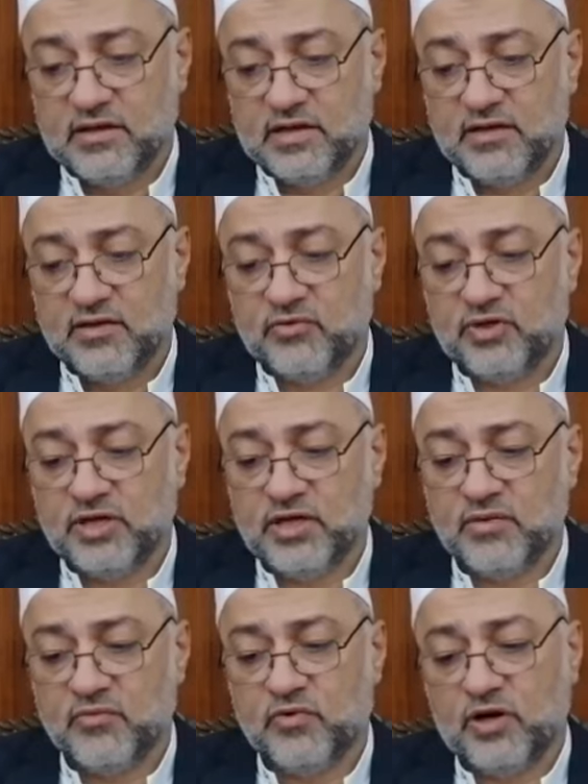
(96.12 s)
أنه
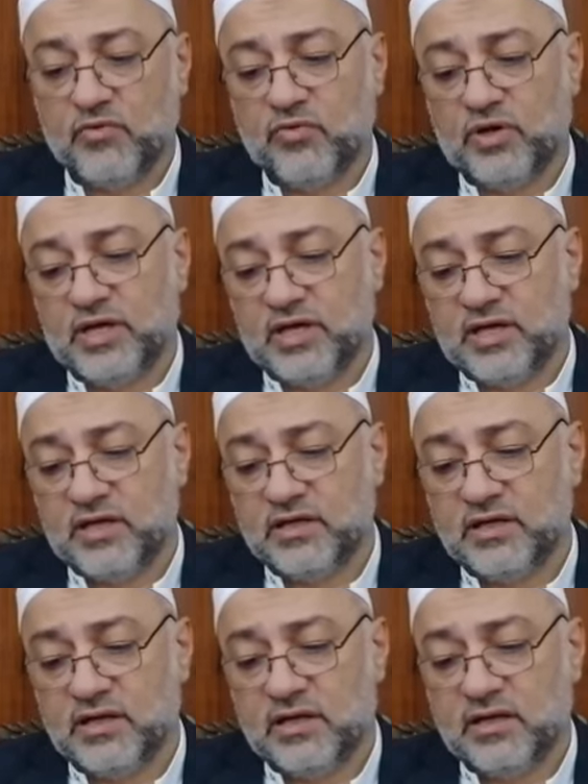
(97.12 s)
ينام أول
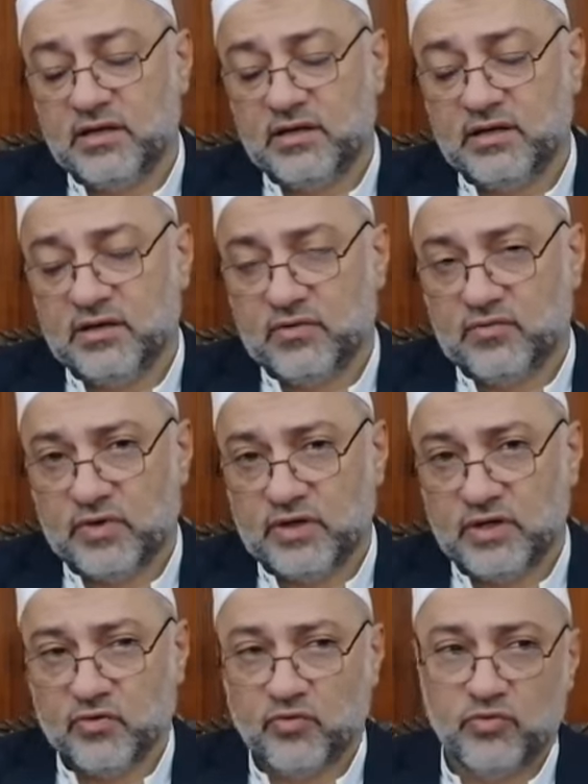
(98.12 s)
الليل
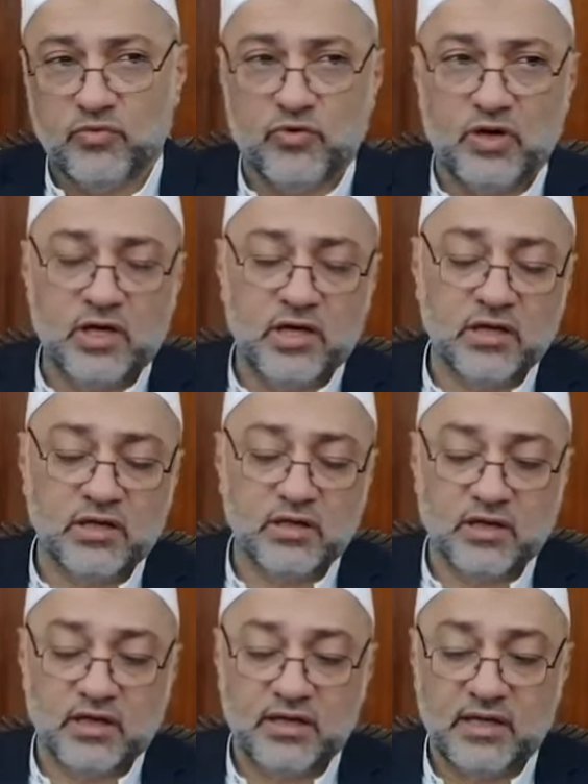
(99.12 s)
ويقوم
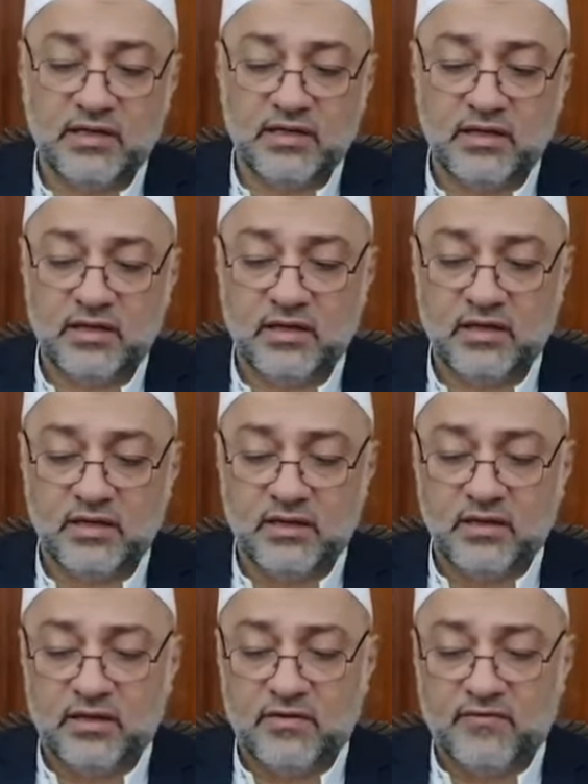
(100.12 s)
آخر الليل
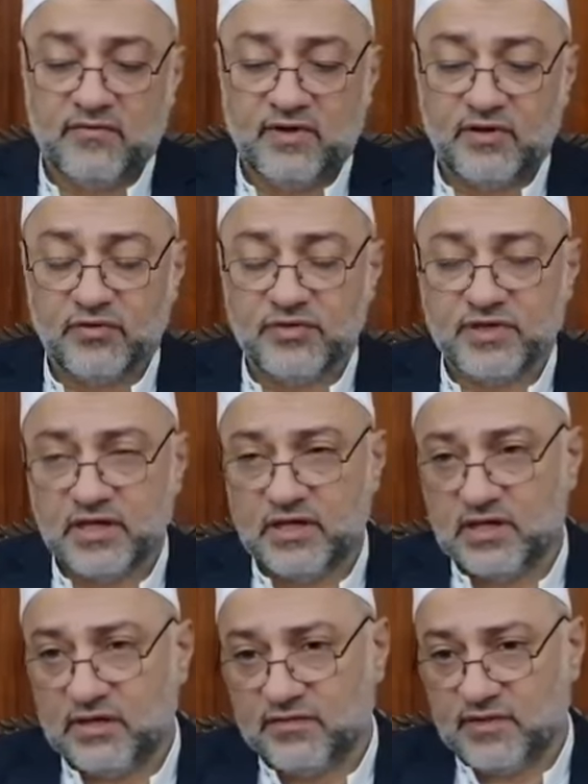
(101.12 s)

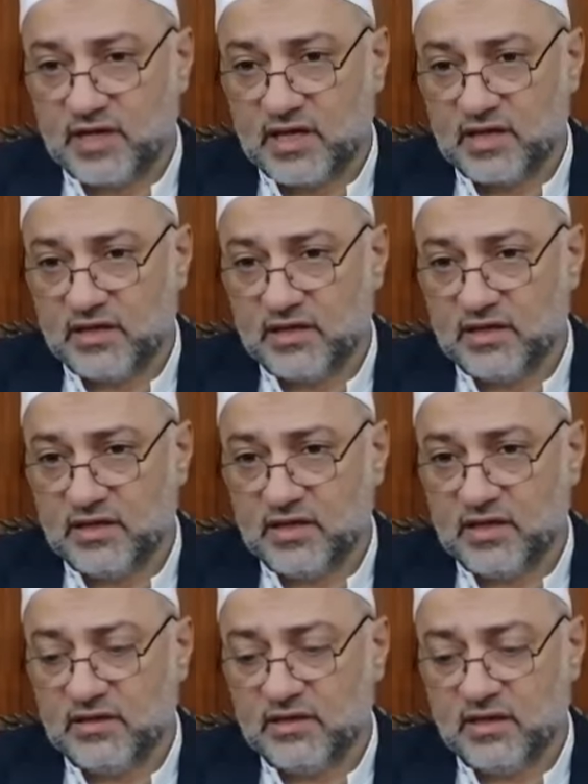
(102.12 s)
فيصلي في آخر
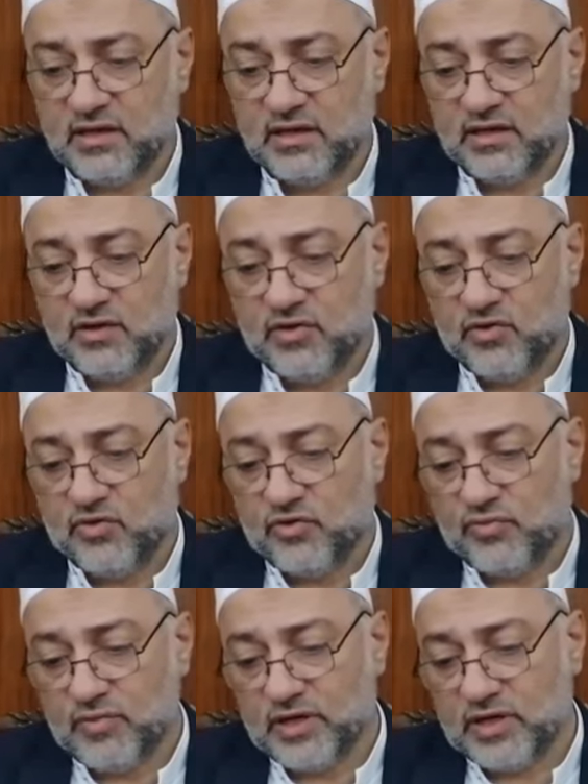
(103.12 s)
الليل
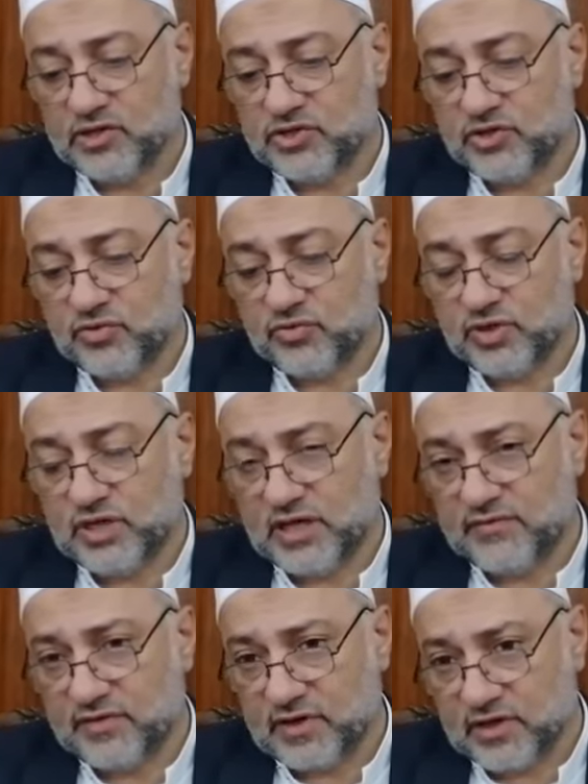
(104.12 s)
ثم يرجع
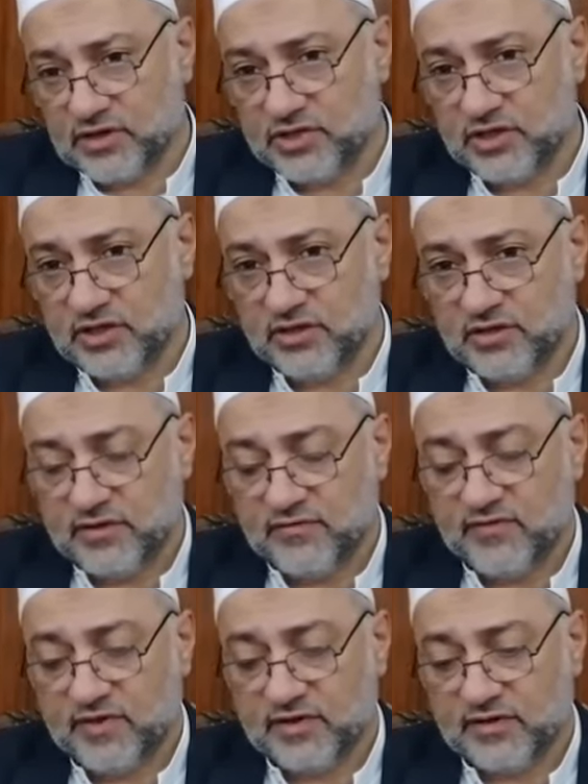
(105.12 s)
إلى فراشه
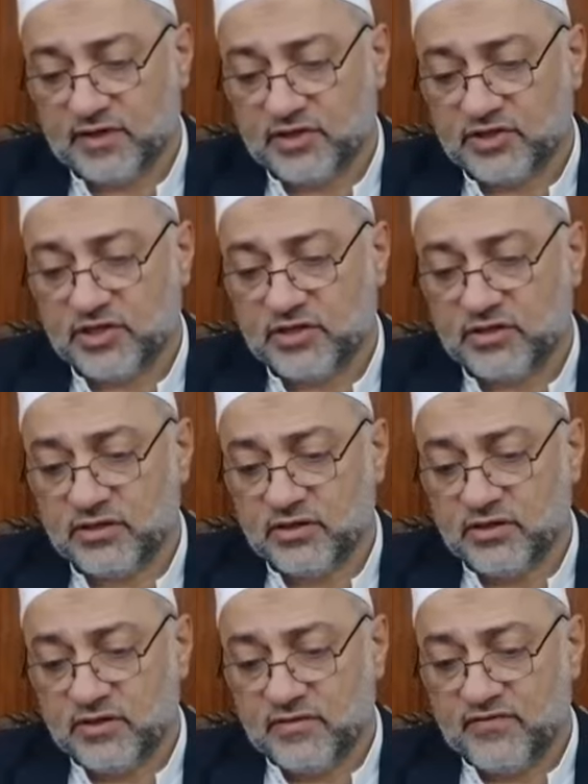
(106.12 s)
فيضطجع
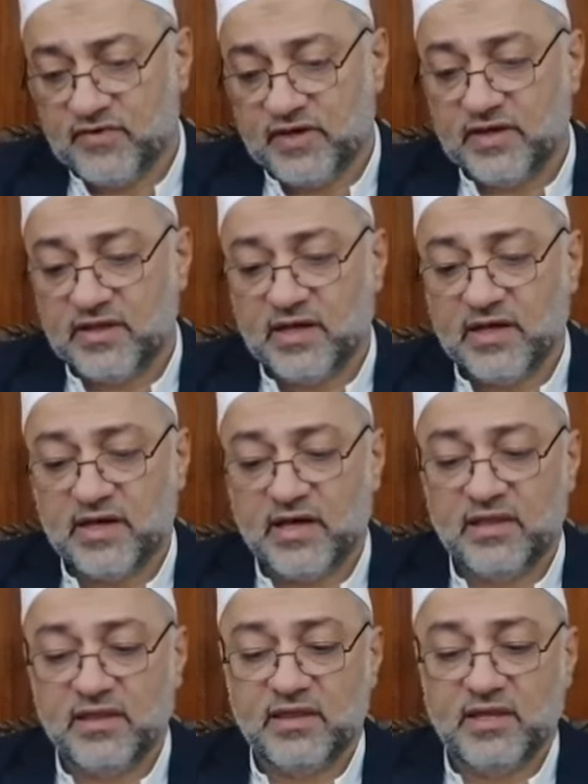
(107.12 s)
فإذا
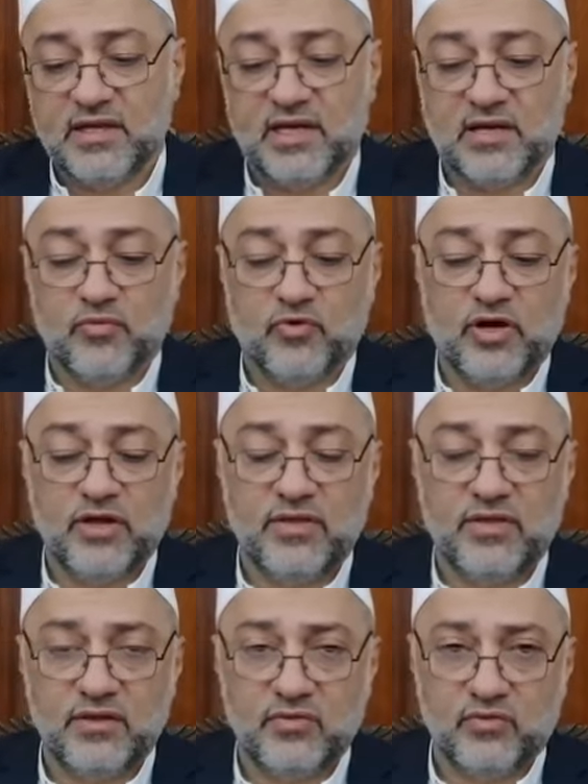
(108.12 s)
أذن
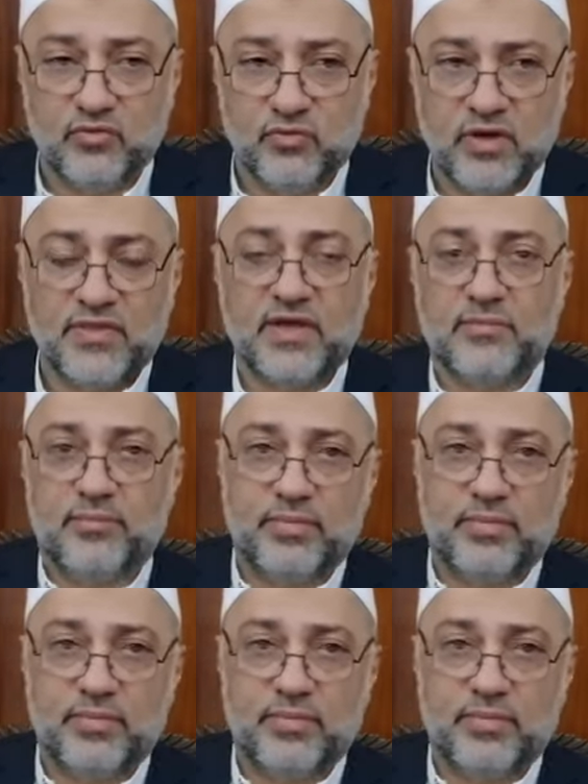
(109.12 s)
المؤذن وثب